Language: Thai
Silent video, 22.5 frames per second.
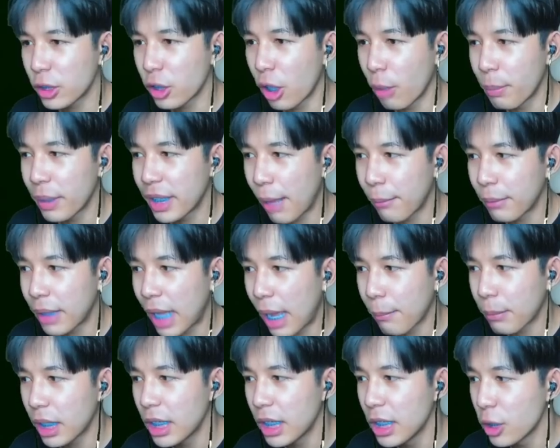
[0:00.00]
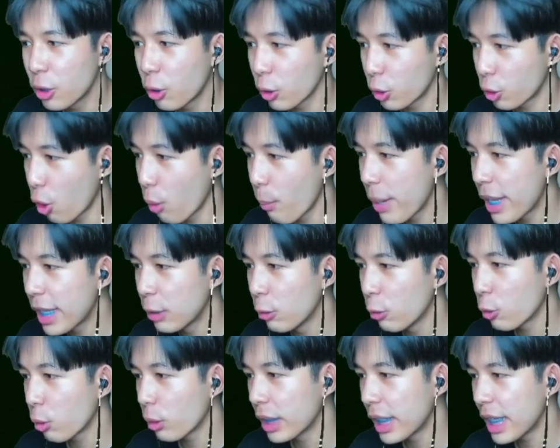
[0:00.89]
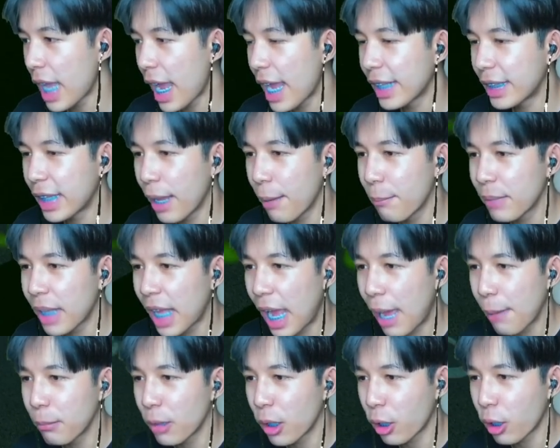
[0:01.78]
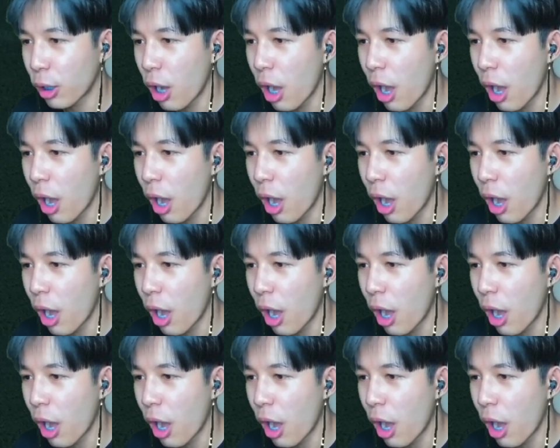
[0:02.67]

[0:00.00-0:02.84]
นไปดาบนะครับก็คือกดตรงเมนูตรงนี้ไอเทมนะครับแล้วก็